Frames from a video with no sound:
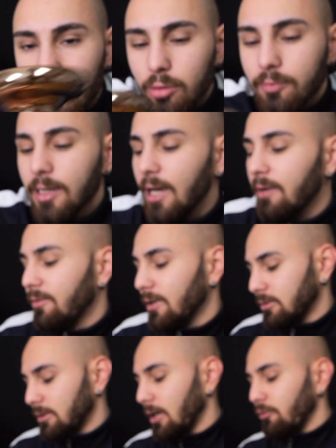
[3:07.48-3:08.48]
geraucht, weil er
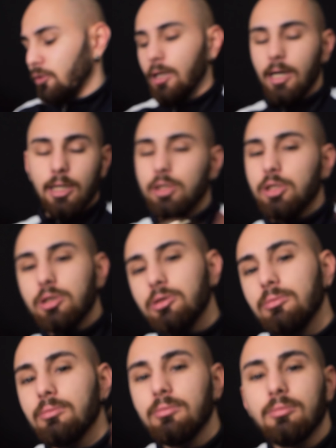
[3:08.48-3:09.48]
einfach dafür da ist,
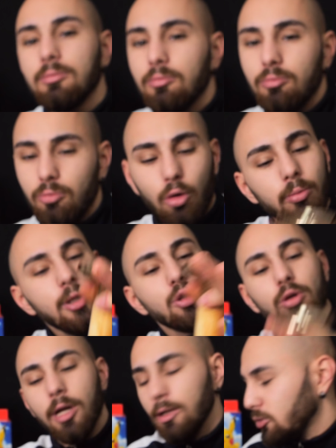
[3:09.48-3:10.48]
um ihn
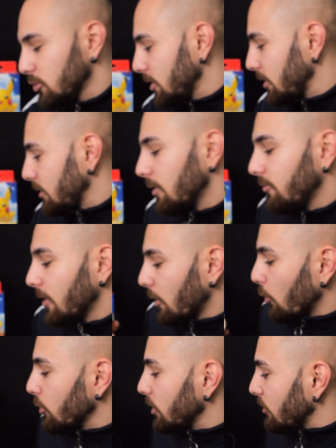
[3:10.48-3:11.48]
schön anzusehen. Ja,
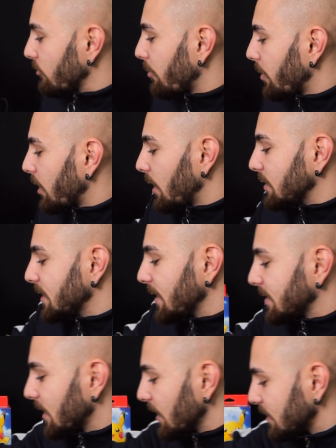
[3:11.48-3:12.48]
vielleicht rauche ich irgendwann mal als
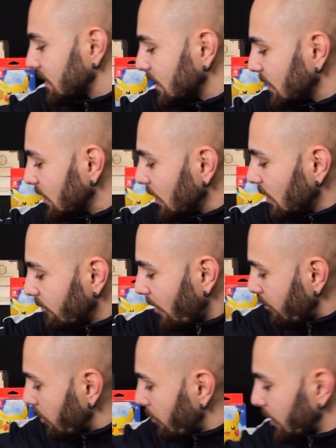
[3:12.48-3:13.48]
Ersatz,
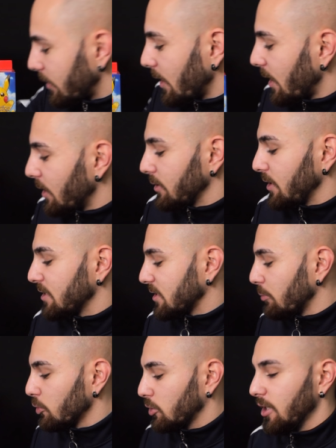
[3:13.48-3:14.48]
wenn mir mal der
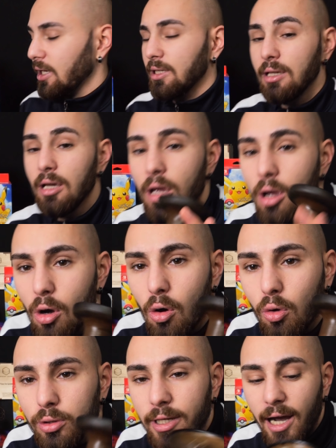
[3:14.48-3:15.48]
Angläs kaputt geht.
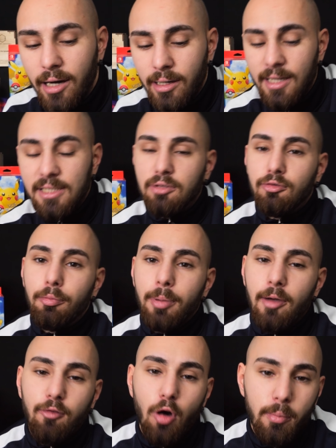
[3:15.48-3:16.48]
Und der Angläs ist von
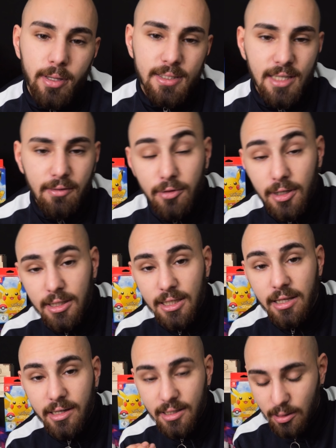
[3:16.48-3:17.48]
Performance her
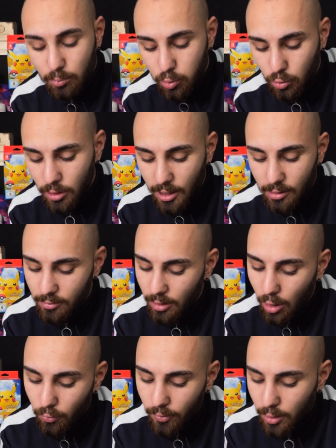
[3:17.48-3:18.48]
wirklich richtig brutal,
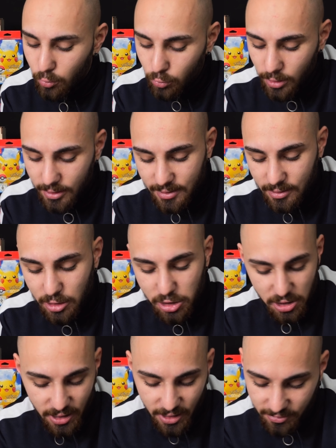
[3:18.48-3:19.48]
auch weil er unglasiert
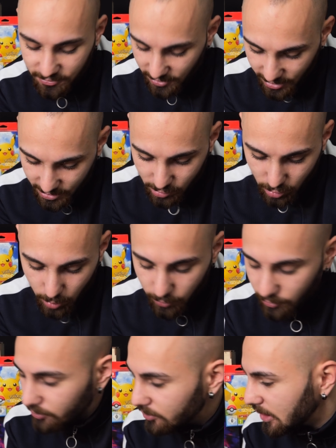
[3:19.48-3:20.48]
ist. Ich feiere den
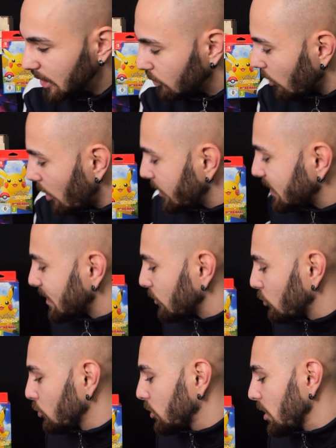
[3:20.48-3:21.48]
Kopf, die Qualmen
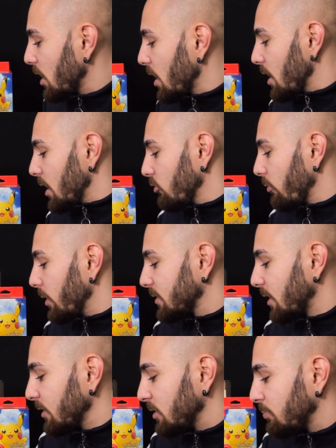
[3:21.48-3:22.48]
sehr gut. Ich würde mal
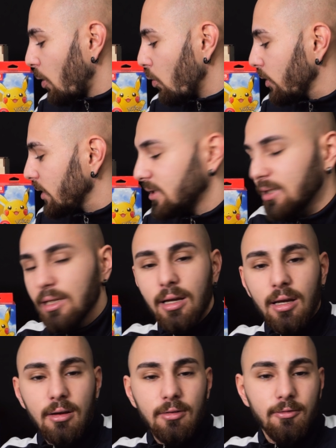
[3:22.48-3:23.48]
sagen, ich baue jetzt
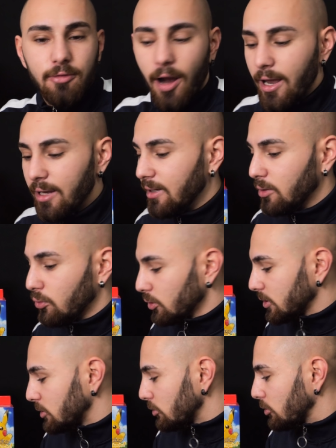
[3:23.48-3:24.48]
freihändig
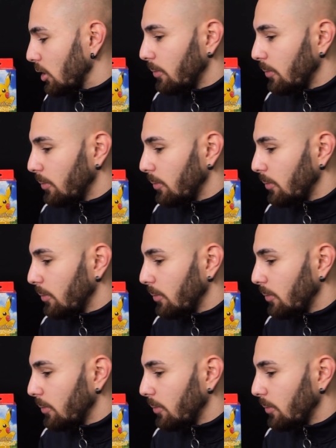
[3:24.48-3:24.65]
kurz ein